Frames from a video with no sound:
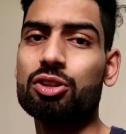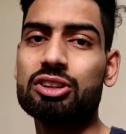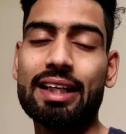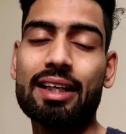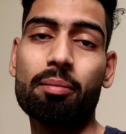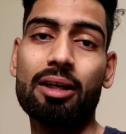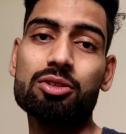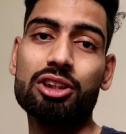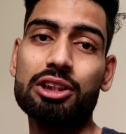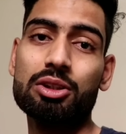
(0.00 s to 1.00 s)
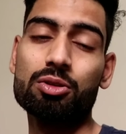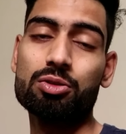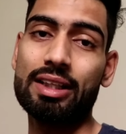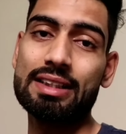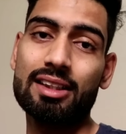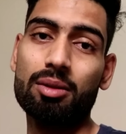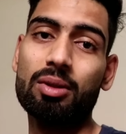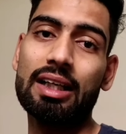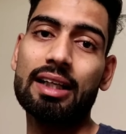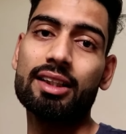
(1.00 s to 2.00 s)
जो चार या पाँच होते हैं जिनको सोकेस के लिए
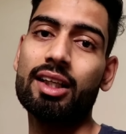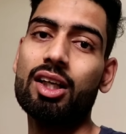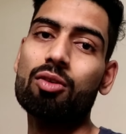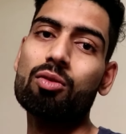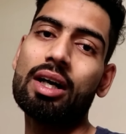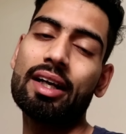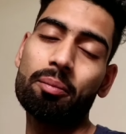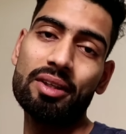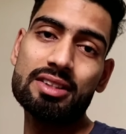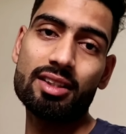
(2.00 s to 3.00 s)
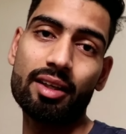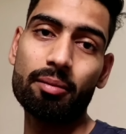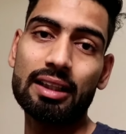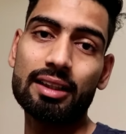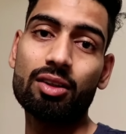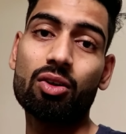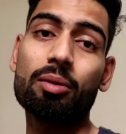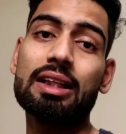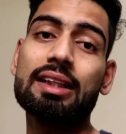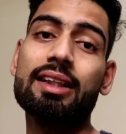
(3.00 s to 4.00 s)
बुलाया जाता है वो आके अपनी जर्नी बताते हैं
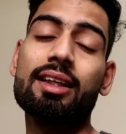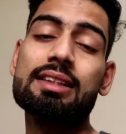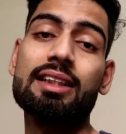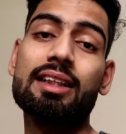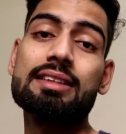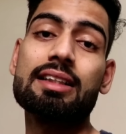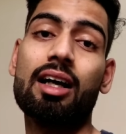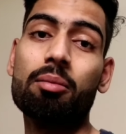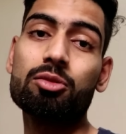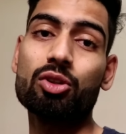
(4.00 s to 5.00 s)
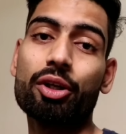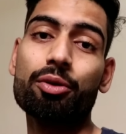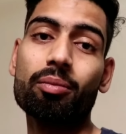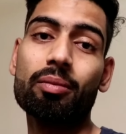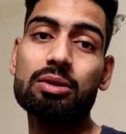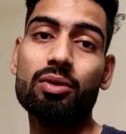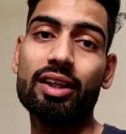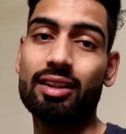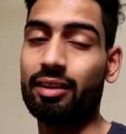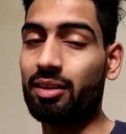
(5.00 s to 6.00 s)
और बताते हैं कि किस तरीके से हम छोटे यूट्यूबर
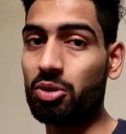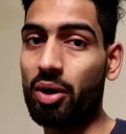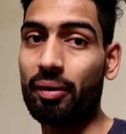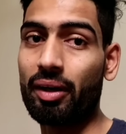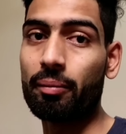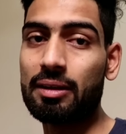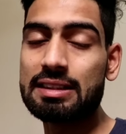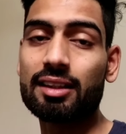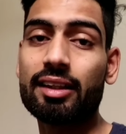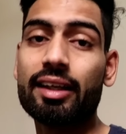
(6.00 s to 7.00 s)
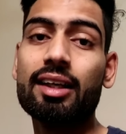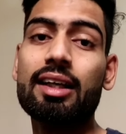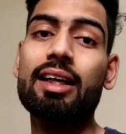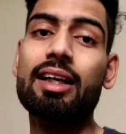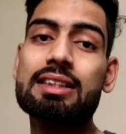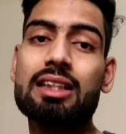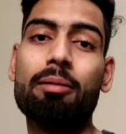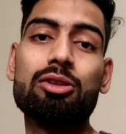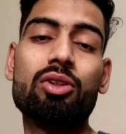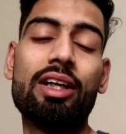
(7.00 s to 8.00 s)
उनकी तरीके जो है बड़े बन सकते हैं
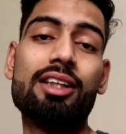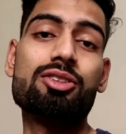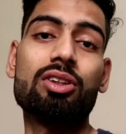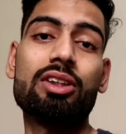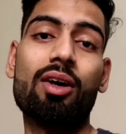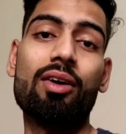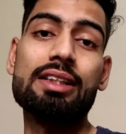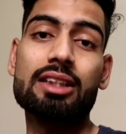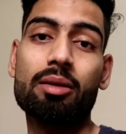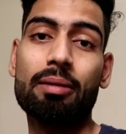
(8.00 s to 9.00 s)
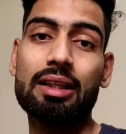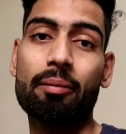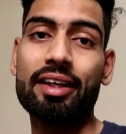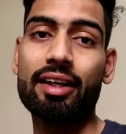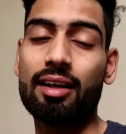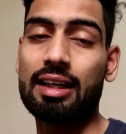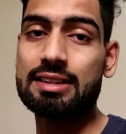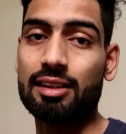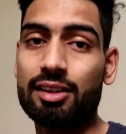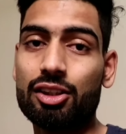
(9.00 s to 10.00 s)
इसके बाद जो है लंच होता है और लंच के बाद हमारी
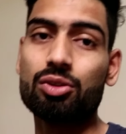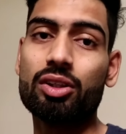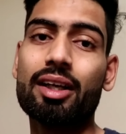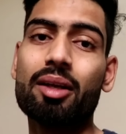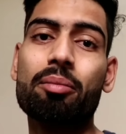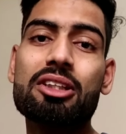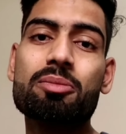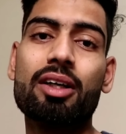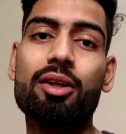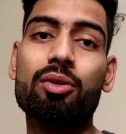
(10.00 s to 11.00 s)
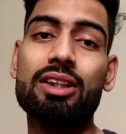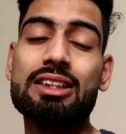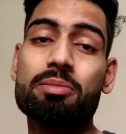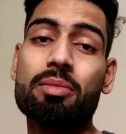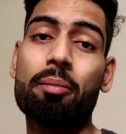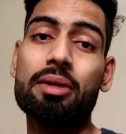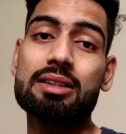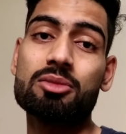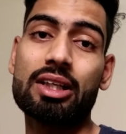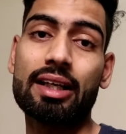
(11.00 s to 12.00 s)
क्लास चलती है जो कि करीब बीस मिनट की होती है जिसमें हमें
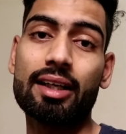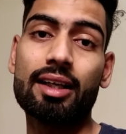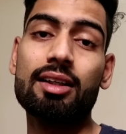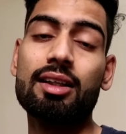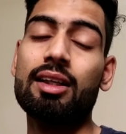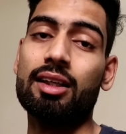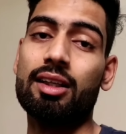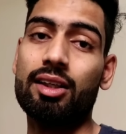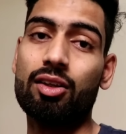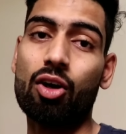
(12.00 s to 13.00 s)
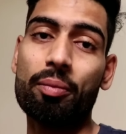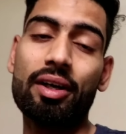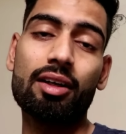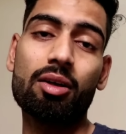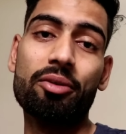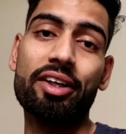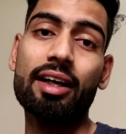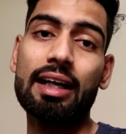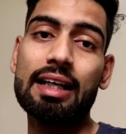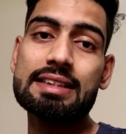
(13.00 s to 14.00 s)
समझाया गया कि कॉपीराइट
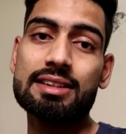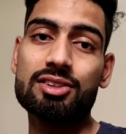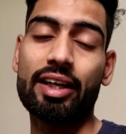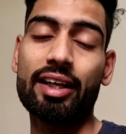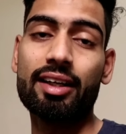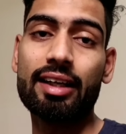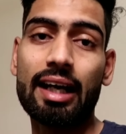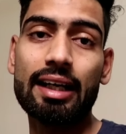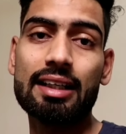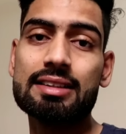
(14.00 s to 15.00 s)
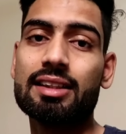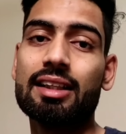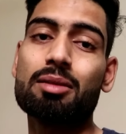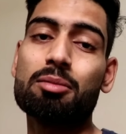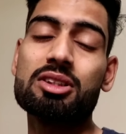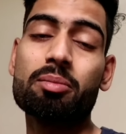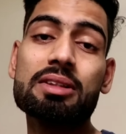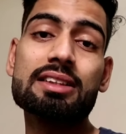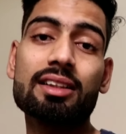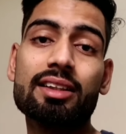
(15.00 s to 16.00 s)
कम्युनिटी गाइडलाइंस स्ट्राइक क्या है किस तरीके से हम इससे
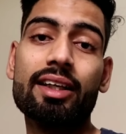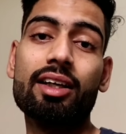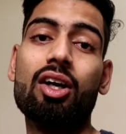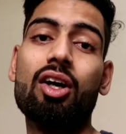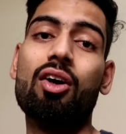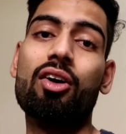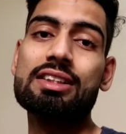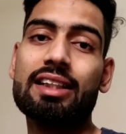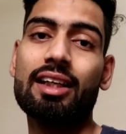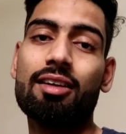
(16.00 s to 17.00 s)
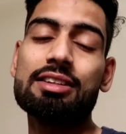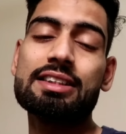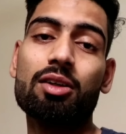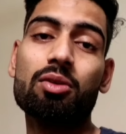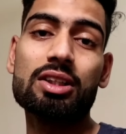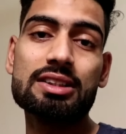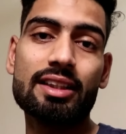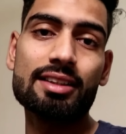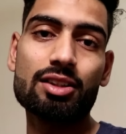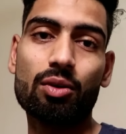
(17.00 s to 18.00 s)
बच सकते हैं और इसके अलावा चैनल को किस
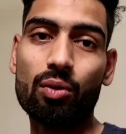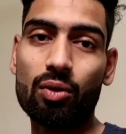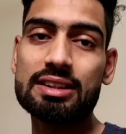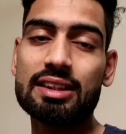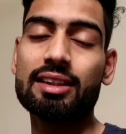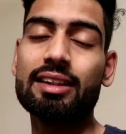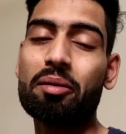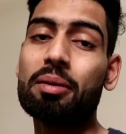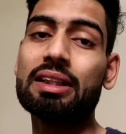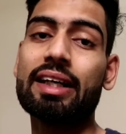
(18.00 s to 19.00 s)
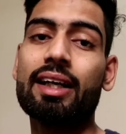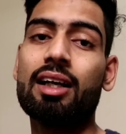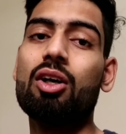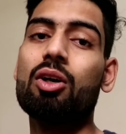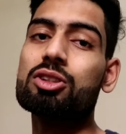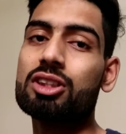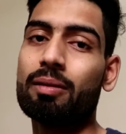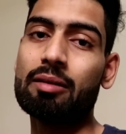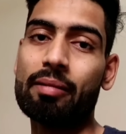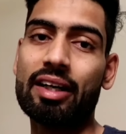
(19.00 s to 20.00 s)
तरीके से ग्रो कर सकते हैं ये भी बताया गया
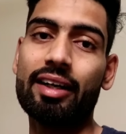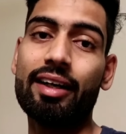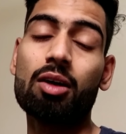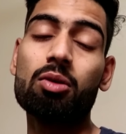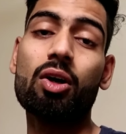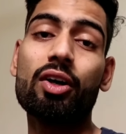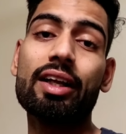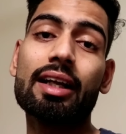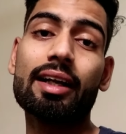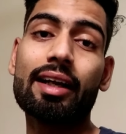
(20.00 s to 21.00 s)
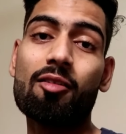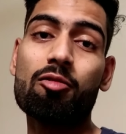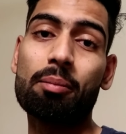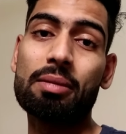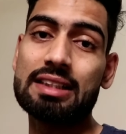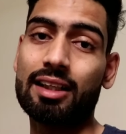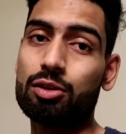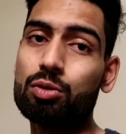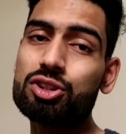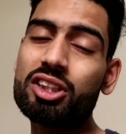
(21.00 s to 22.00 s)
उसके बाद हमारा डिनर हुआ और डिनर करके हम वापस आ
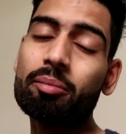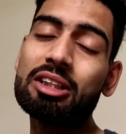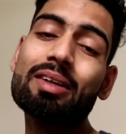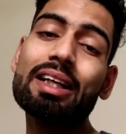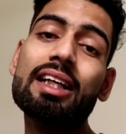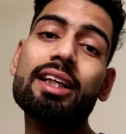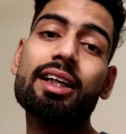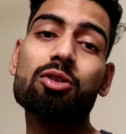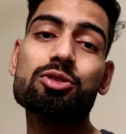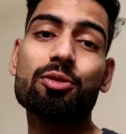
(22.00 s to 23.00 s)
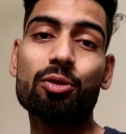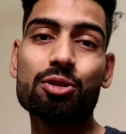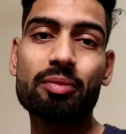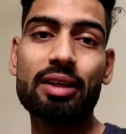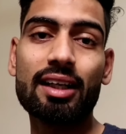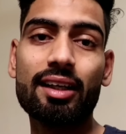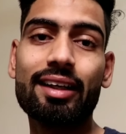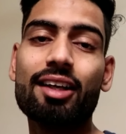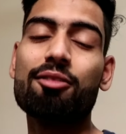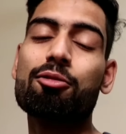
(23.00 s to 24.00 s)
गए तो कुछ इमेज मैंने ली है कुछ फ़ोटोज़ मैंने
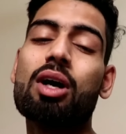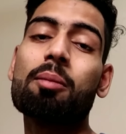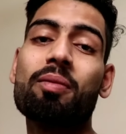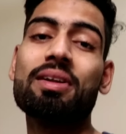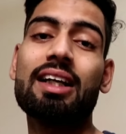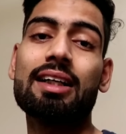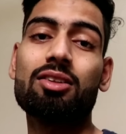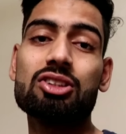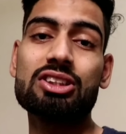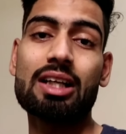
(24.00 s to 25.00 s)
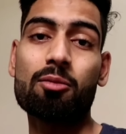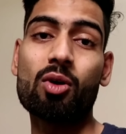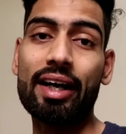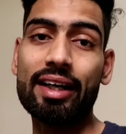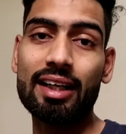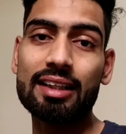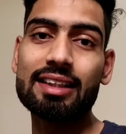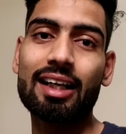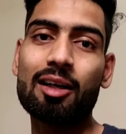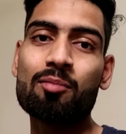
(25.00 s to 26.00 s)
क्लिक किए हैं वो आपको मैं दिखा देता तो हूँ इससे आपको आइडिया लग
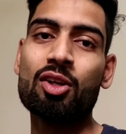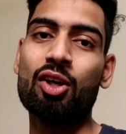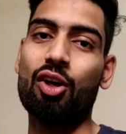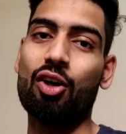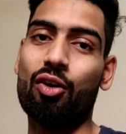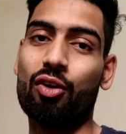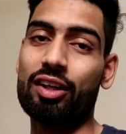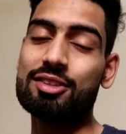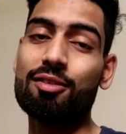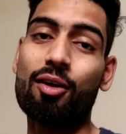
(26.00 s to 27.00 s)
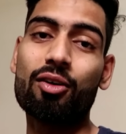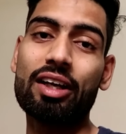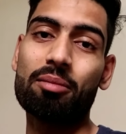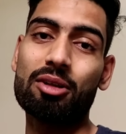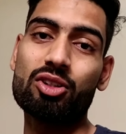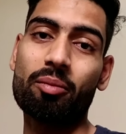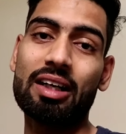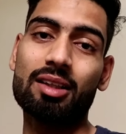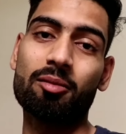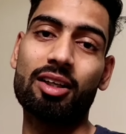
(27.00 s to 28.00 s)
जाएगा और इस ब्लॉग को यहीं पर जो है
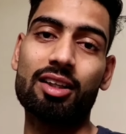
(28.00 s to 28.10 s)
मैं ख़त्म